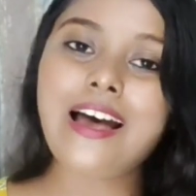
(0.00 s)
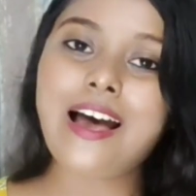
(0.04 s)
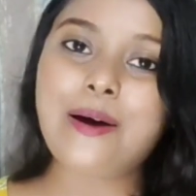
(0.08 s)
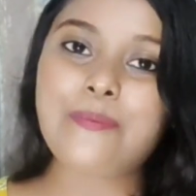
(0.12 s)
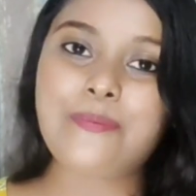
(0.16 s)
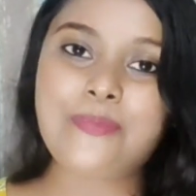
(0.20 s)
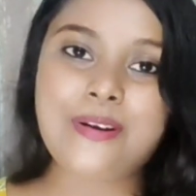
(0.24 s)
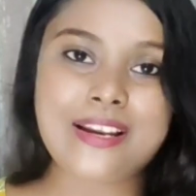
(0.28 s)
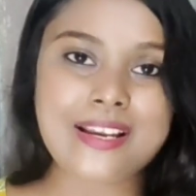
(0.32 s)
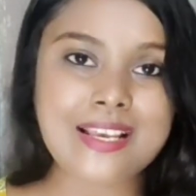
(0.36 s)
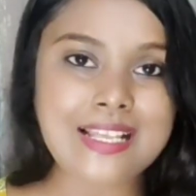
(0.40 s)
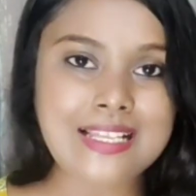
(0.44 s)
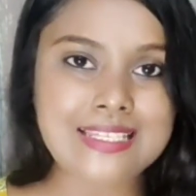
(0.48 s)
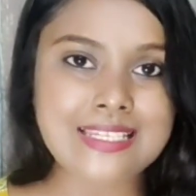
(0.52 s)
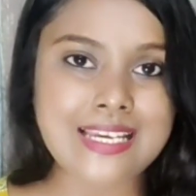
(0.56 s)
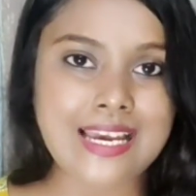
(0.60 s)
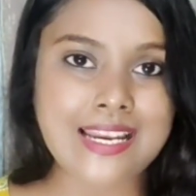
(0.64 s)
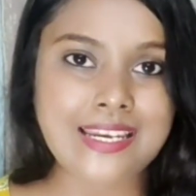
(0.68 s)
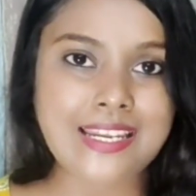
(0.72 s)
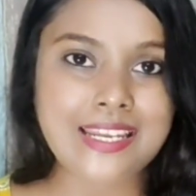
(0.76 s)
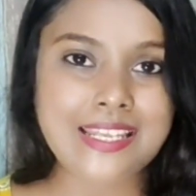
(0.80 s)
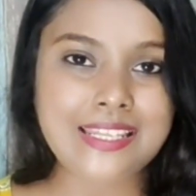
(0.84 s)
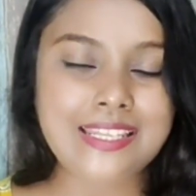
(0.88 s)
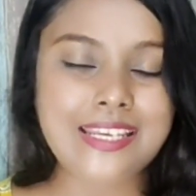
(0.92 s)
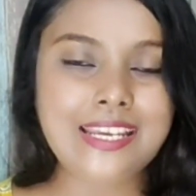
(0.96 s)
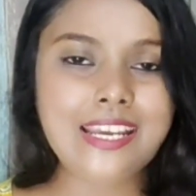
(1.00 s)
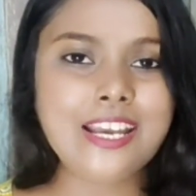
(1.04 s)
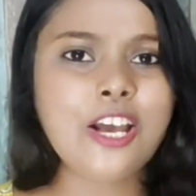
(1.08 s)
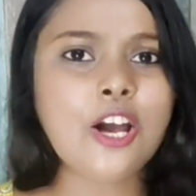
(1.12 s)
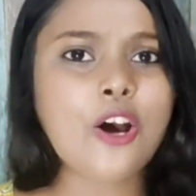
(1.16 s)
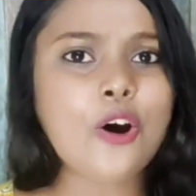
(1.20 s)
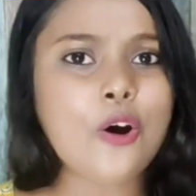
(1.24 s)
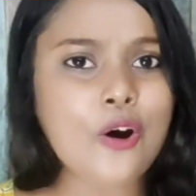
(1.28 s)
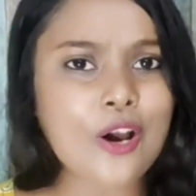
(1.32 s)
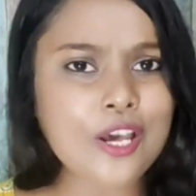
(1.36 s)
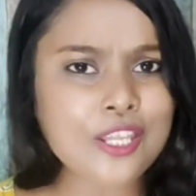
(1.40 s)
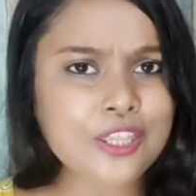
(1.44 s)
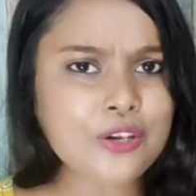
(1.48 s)
আপনাকে জানিয়ে দিই
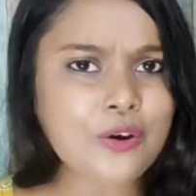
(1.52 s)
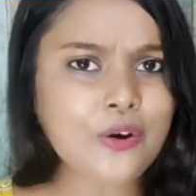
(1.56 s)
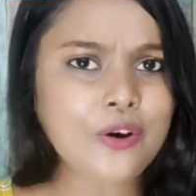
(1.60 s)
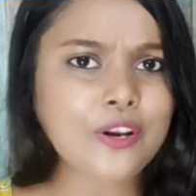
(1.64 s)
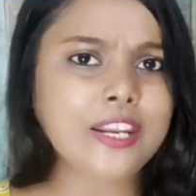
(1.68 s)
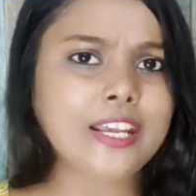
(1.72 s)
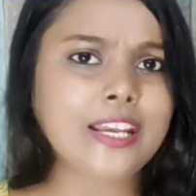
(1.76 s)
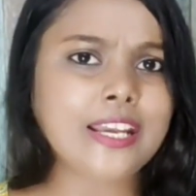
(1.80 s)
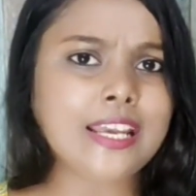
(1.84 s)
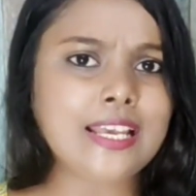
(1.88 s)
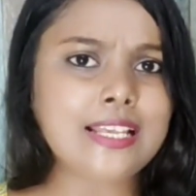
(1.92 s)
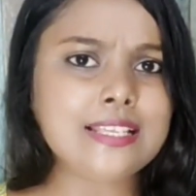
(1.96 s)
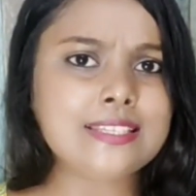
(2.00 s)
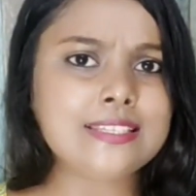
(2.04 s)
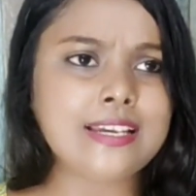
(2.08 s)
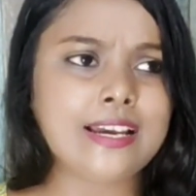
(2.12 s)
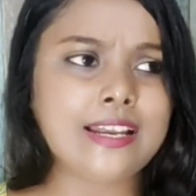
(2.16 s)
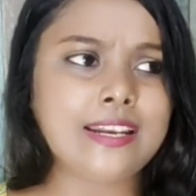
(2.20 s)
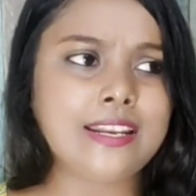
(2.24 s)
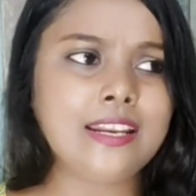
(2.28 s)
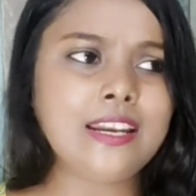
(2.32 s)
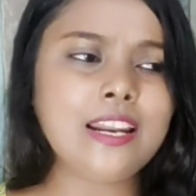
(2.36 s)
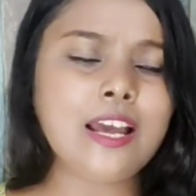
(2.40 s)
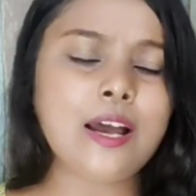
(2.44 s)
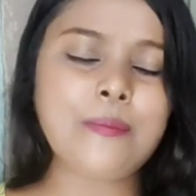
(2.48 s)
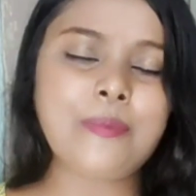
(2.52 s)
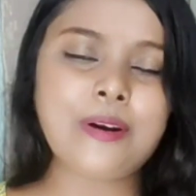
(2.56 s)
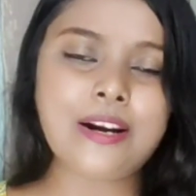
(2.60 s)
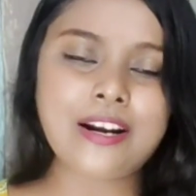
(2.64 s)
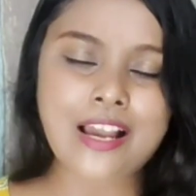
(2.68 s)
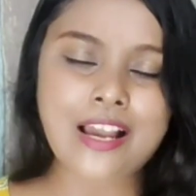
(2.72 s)
হয়তো অনেকেই জানেন আবার